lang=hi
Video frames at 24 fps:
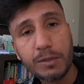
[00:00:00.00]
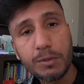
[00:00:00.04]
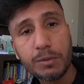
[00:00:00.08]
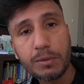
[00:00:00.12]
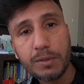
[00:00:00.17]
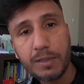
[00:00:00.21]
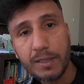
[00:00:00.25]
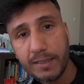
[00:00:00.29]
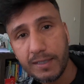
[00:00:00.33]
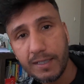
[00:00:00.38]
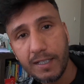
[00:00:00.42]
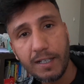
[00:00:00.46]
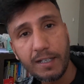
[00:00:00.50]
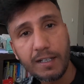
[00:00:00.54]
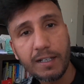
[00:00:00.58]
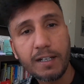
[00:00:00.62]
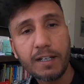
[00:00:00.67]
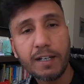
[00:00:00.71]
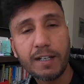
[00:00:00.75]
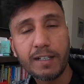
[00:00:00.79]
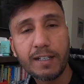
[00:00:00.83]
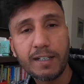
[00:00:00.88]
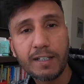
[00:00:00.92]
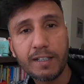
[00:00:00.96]
सिंदूर है तिलक
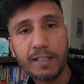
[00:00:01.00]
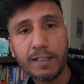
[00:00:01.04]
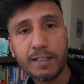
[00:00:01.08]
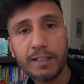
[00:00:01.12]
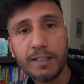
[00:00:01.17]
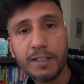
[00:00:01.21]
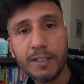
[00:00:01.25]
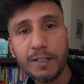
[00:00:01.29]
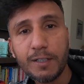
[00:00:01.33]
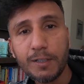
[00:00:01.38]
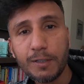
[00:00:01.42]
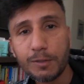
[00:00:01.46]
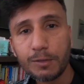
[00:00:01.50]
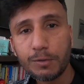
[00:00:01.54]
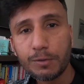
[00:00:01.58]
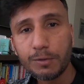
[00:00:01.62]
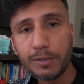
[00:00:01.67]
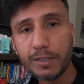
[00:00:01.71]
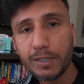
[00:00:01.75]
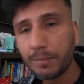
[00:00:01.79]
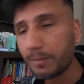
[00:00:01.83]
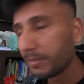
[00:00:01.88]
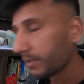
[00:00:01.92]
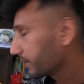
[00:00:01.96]
लगाने के लिए तो ये